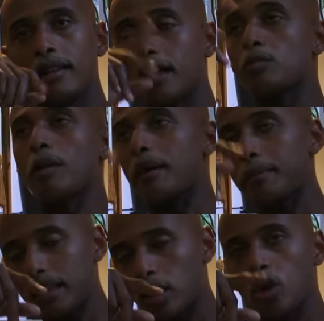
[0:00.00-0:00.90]
Der ist mir
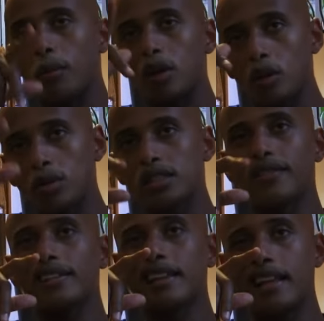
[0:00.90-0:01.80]
mitgenommen, ich musste
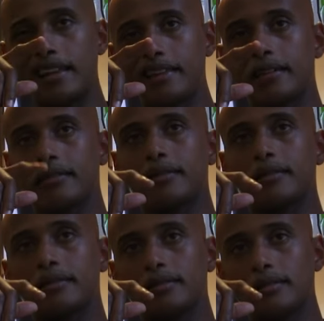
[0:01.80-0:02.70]
was erledigen.
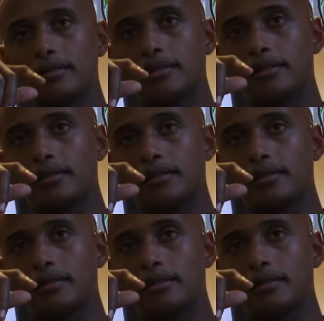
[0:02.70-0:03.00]
Was musstest du denn